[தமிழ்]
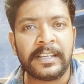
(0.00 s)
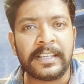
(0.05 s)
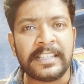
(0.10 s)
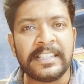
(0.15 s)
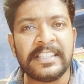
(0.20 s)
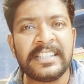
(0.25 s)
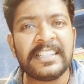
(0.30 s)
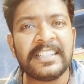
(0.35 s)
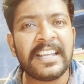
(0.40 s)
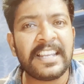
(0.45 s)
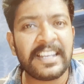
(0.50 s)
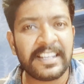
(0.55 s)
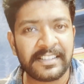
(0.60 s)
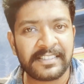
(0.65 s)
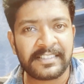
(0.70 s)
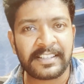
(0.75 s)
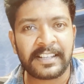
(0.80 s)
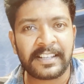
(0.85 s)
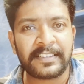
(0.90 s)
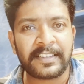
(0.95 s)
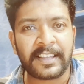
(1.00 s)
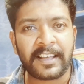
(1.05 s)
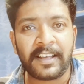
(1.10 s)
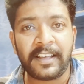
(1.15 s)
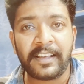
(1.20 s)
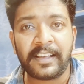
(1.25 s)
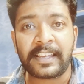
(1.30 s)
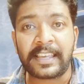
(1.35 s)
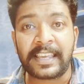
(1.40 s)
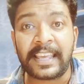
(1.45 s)
இன்ஜினியரிங் சேர்த்தா
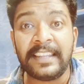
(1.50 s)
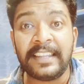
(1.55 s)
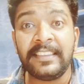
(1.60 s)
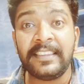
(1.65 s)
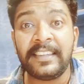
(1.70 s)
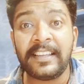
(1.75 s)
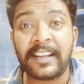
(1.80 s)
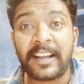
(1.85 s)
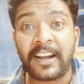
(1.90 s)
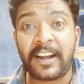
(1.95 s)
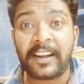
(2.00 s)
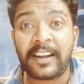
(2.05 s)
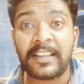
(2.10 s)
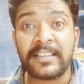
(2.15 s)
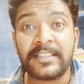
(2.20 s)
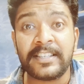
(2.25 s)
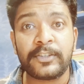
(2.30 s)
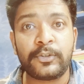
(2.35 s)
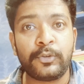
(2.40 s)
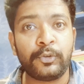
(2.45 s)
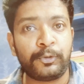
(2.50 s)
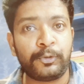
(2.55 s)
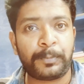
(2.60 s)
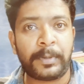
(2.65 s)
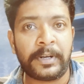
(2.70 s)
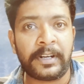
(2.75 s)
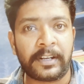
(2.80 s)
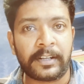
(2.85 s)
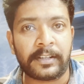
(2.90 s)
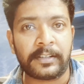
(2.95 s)
எந்த காலேஜை சூஸ்
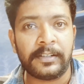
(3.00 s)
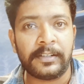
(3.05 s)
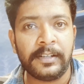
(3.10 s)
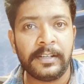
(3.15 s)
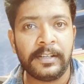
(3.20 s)
பண்ணுறது